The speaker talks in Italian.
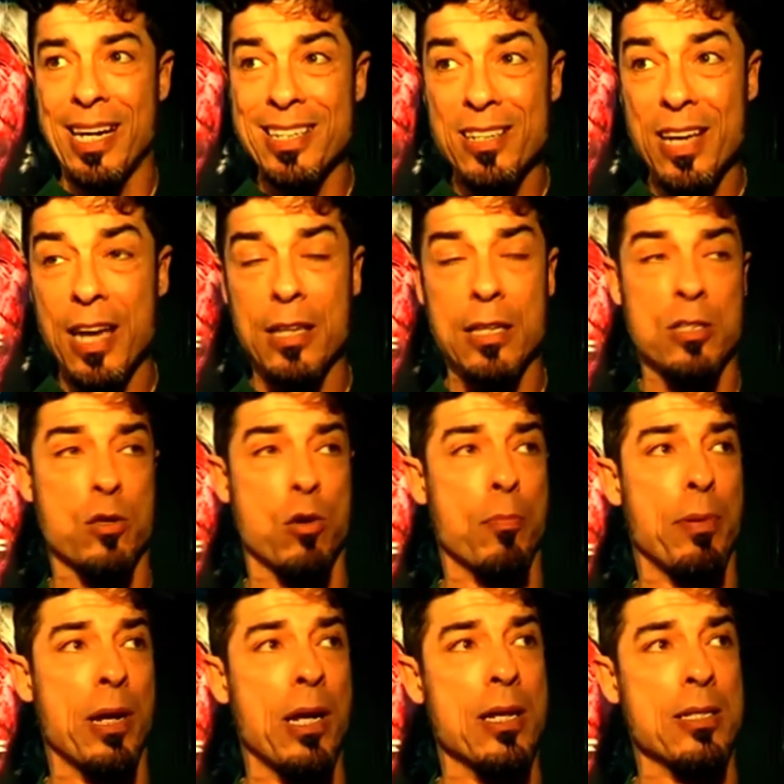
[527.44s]
rischiare di
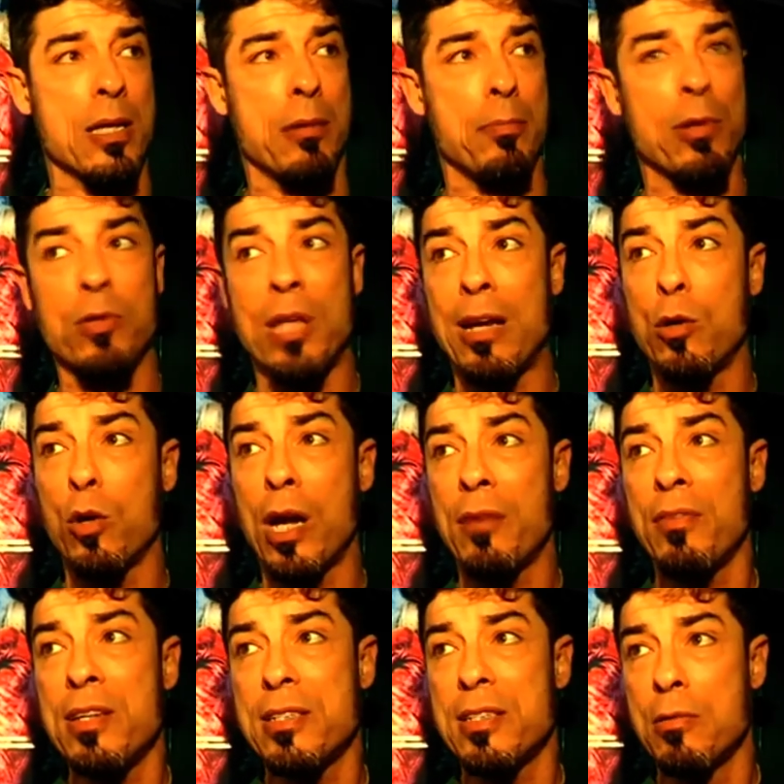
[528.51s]
scomparire sarebbe un danno
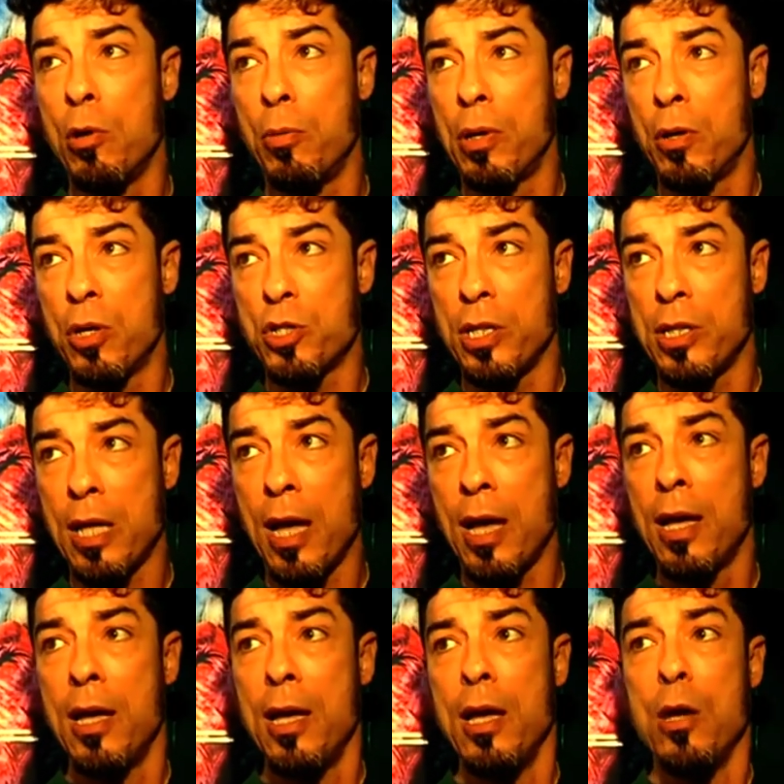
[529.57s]
gravissimo per una
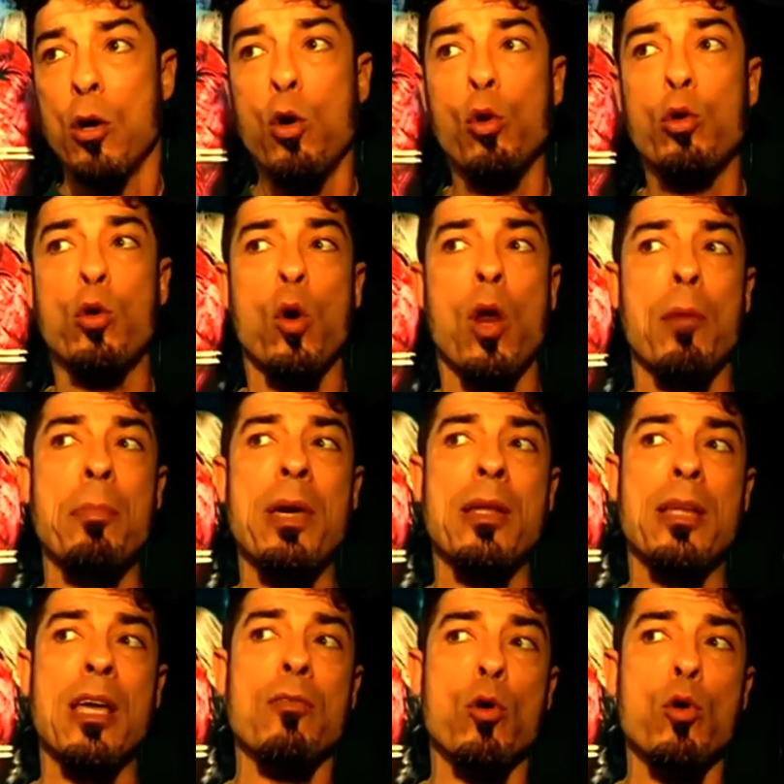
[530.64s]
città
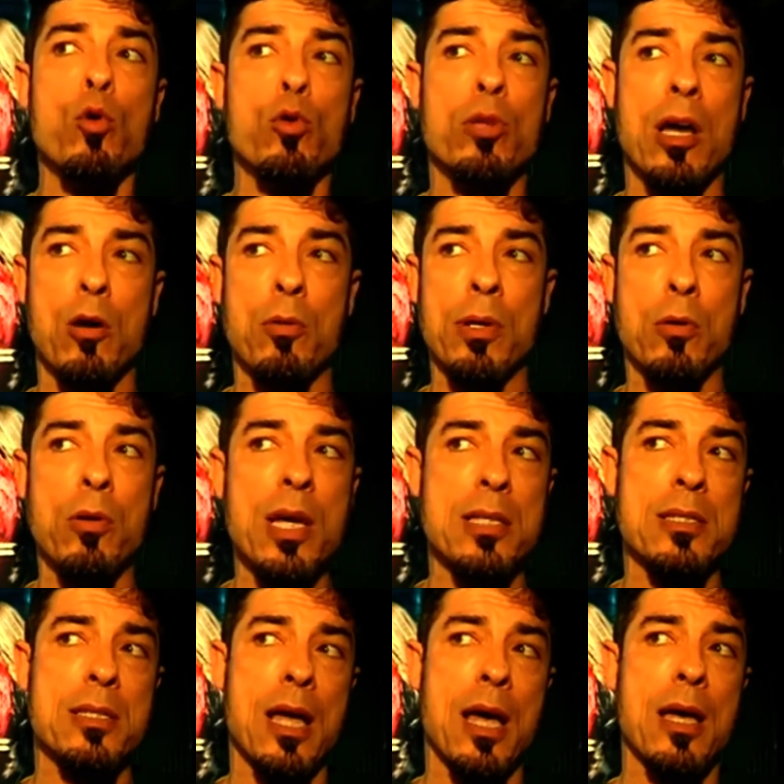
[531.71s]
culturalmente evoluta come
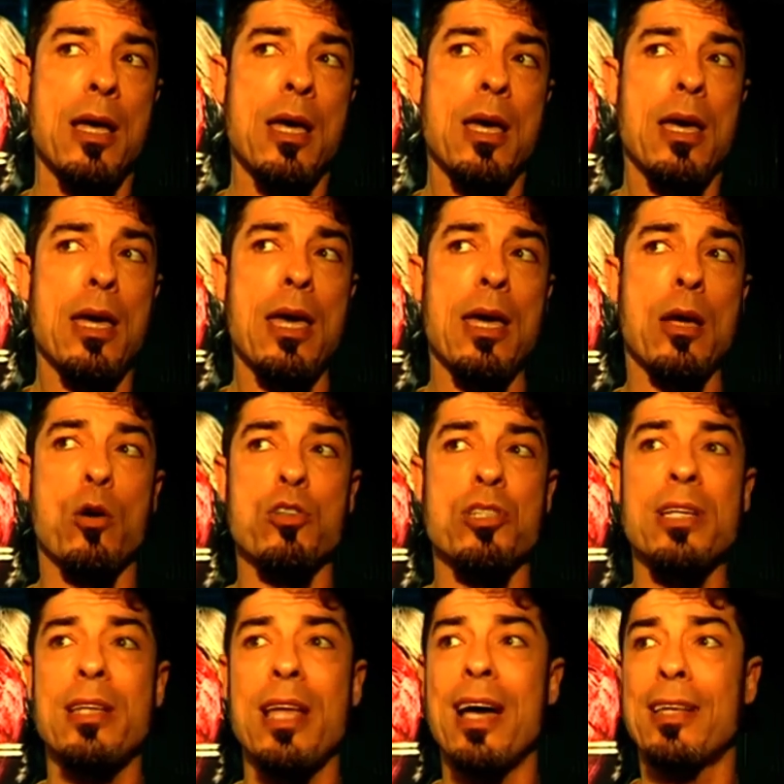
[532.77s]
questa e
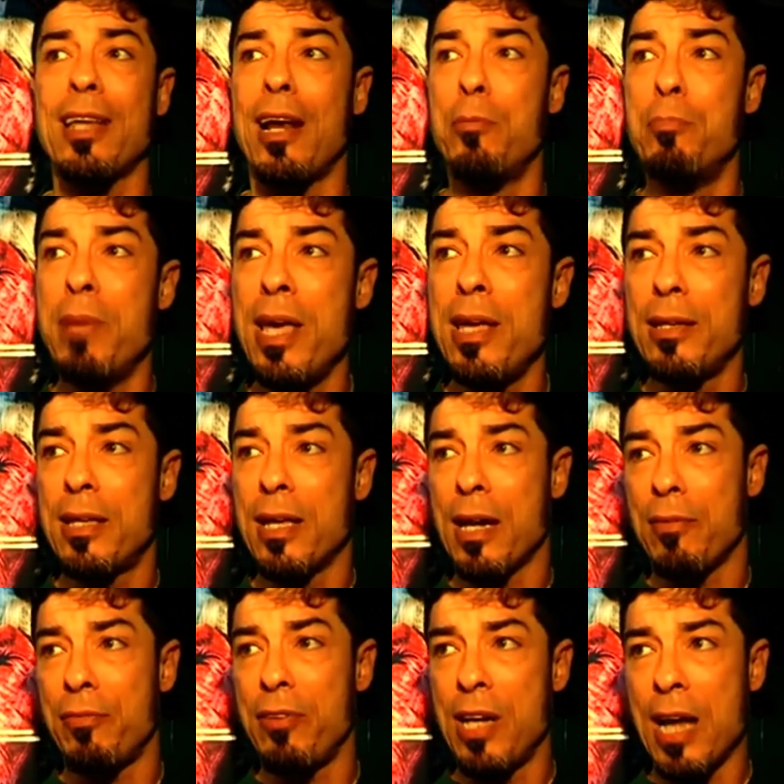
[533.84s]
così teatralmente
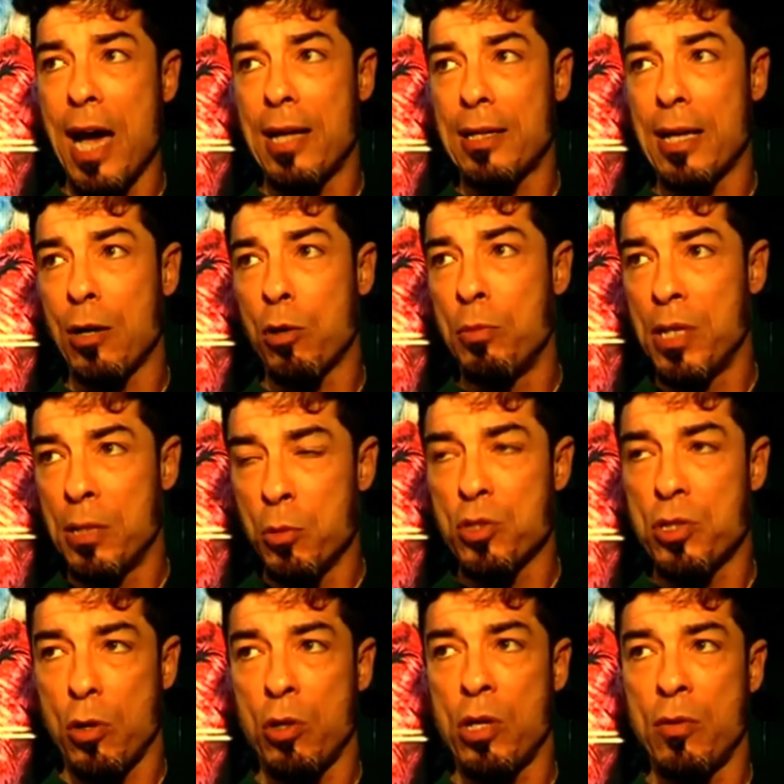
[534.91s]
raffinata come
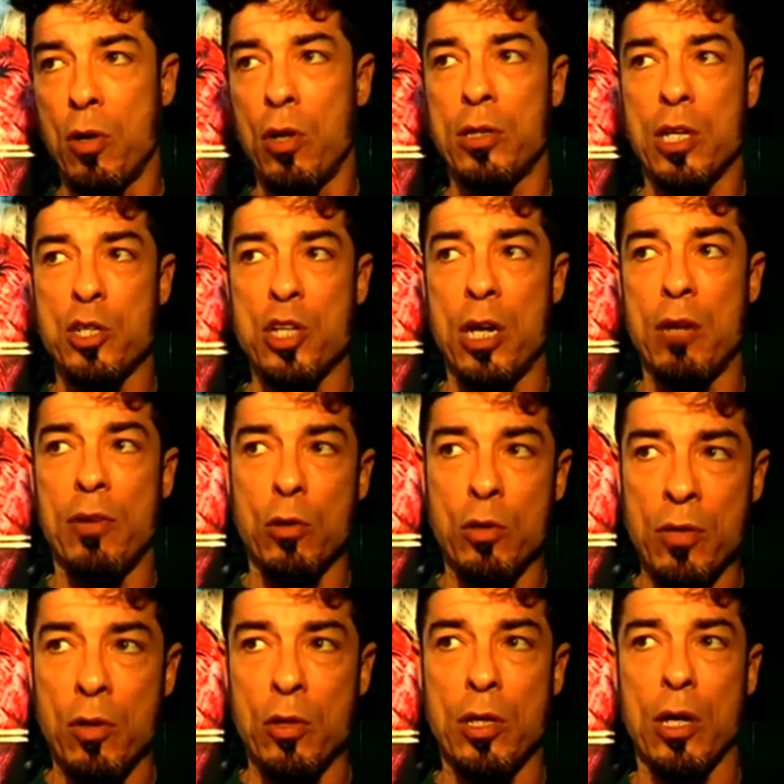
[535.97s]
dimostra ogni volta Genova,
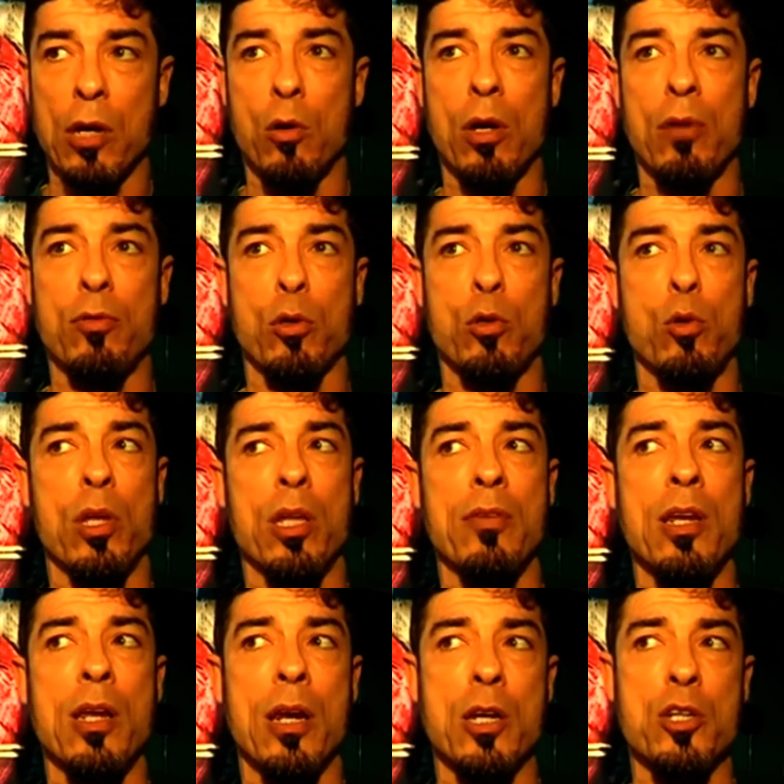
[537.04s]
ogni volta che ho la fortuna di
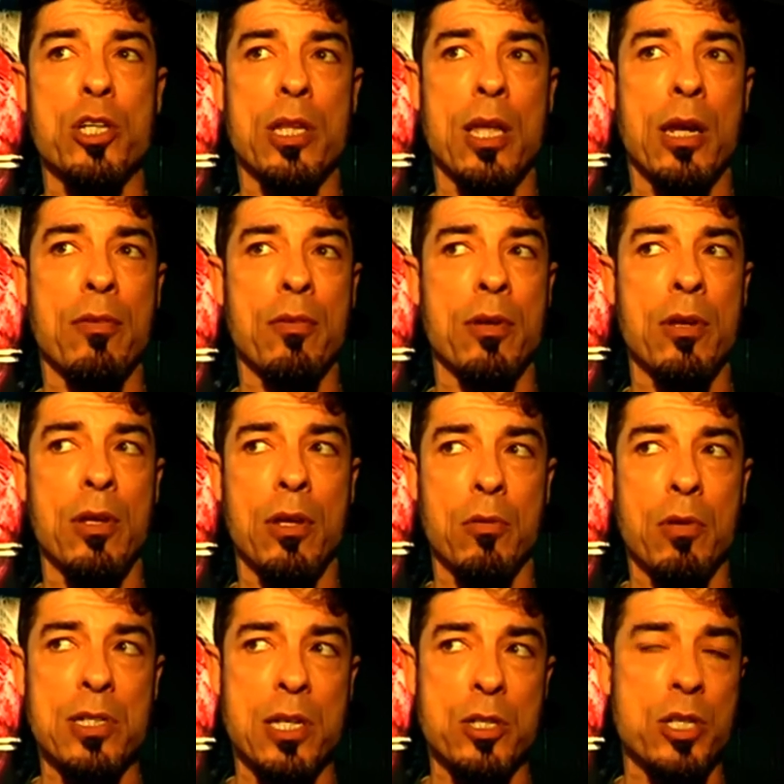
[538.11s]
venire a recitare in
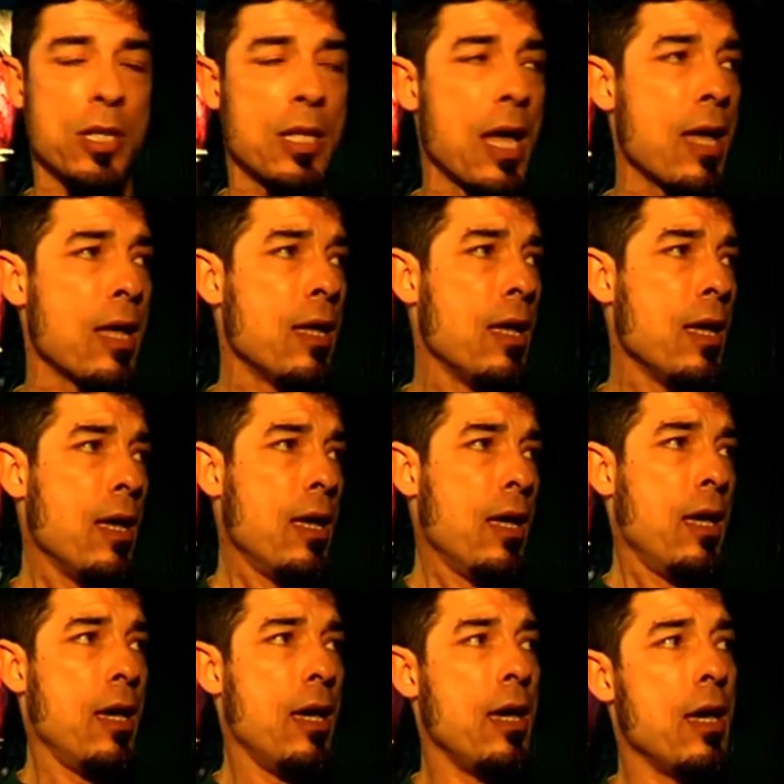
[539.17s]
in questa città.
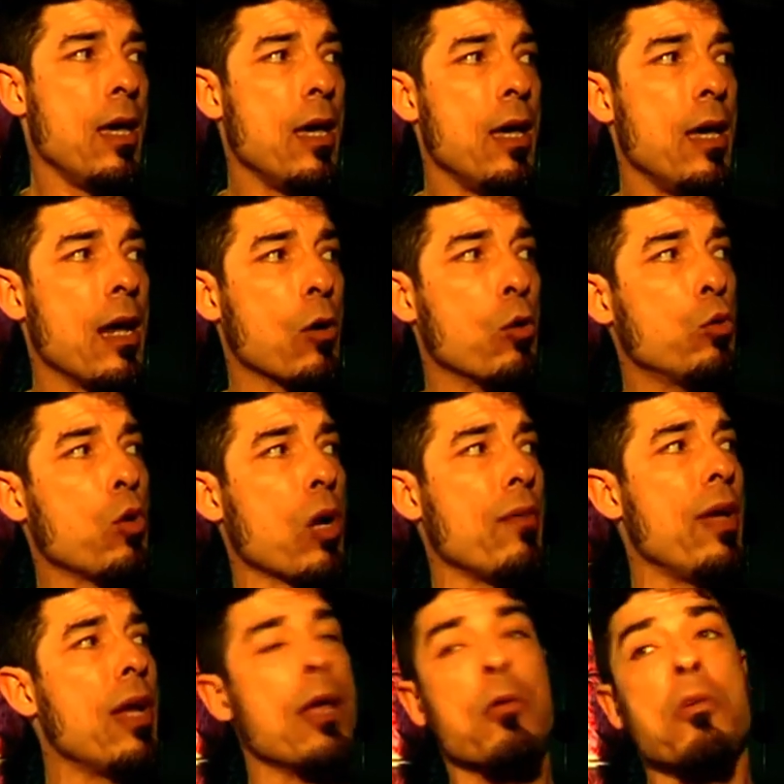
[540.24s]
Eh, la cultura
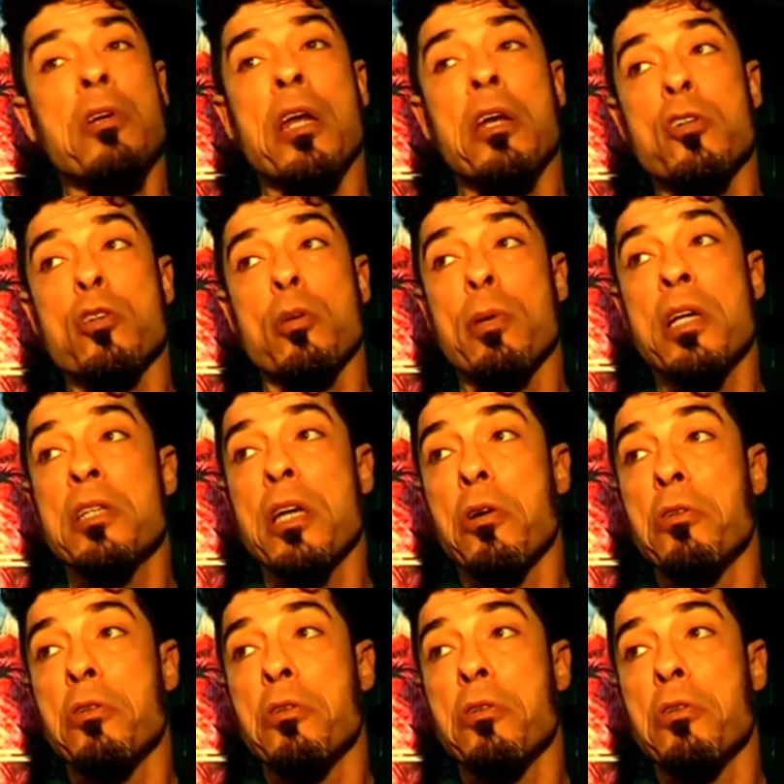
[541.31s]
viene nel nostro paese